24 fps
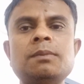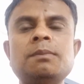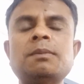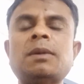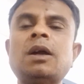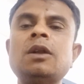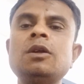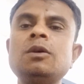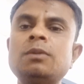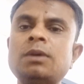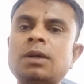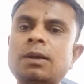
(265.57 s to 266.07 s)

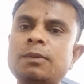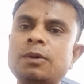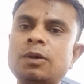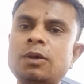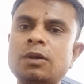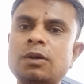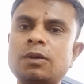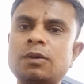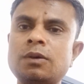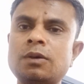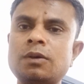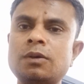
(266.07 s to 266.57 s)
ভালো
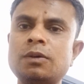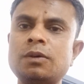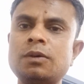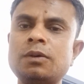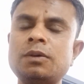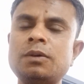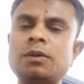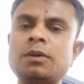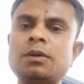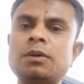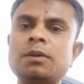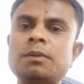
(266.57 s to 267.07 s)
ব্যবহার করো
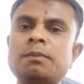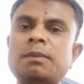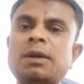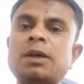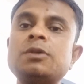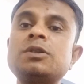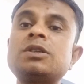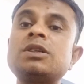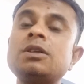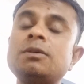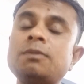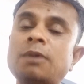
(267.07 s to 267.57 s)

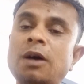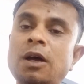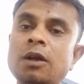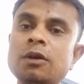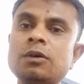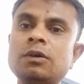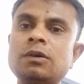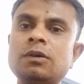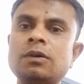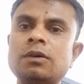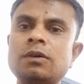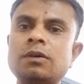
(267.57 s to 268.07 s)
মানুষের ভালো
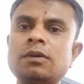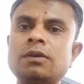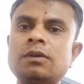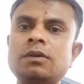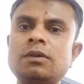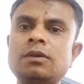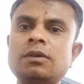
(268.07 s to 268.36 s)
করো